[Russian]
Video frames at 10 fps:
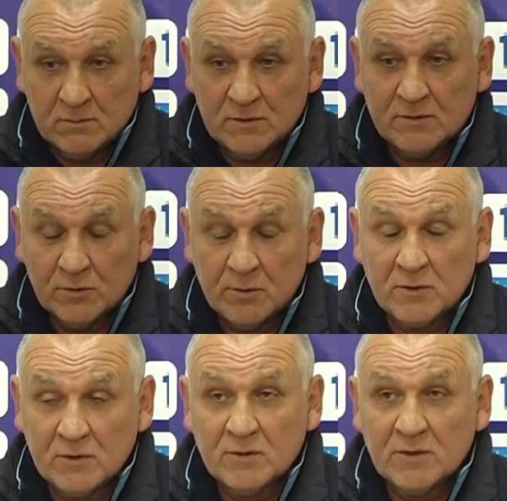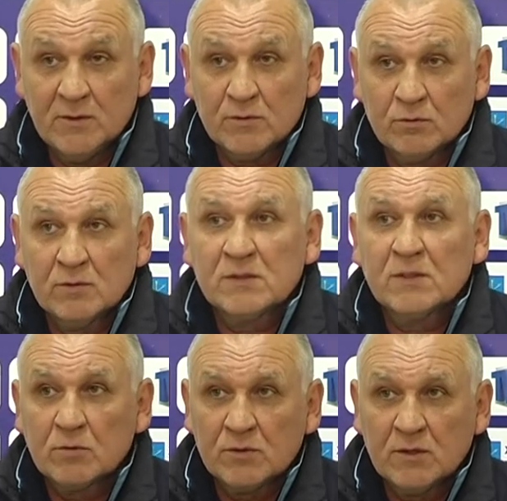Мы все время говорили, что у нас
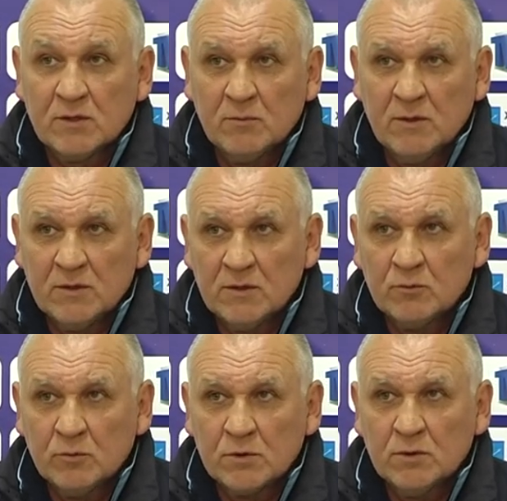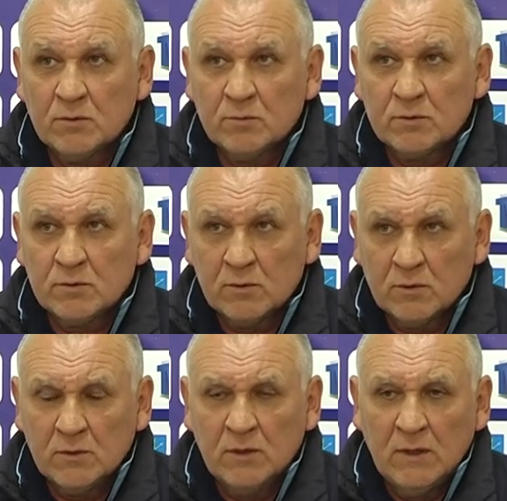хорошая команда, немножко не
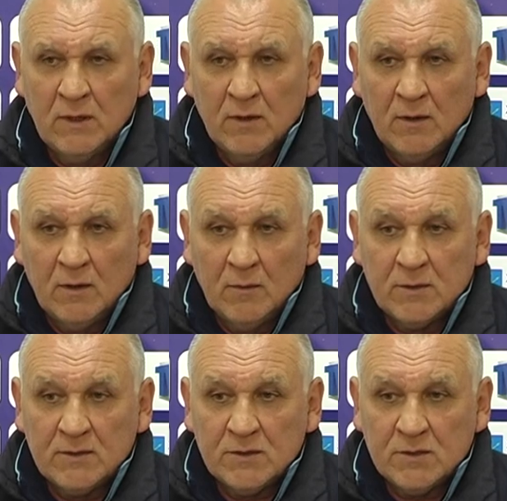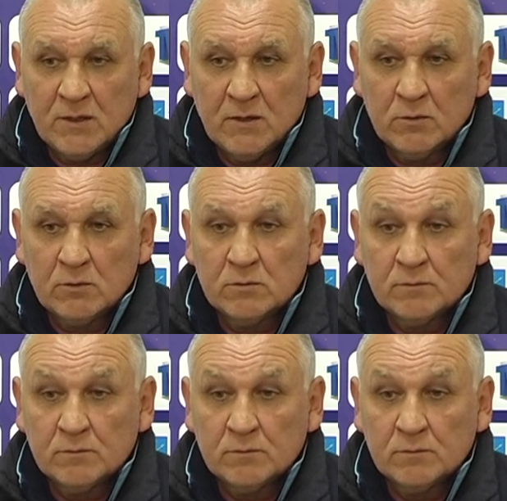пошло поначалу.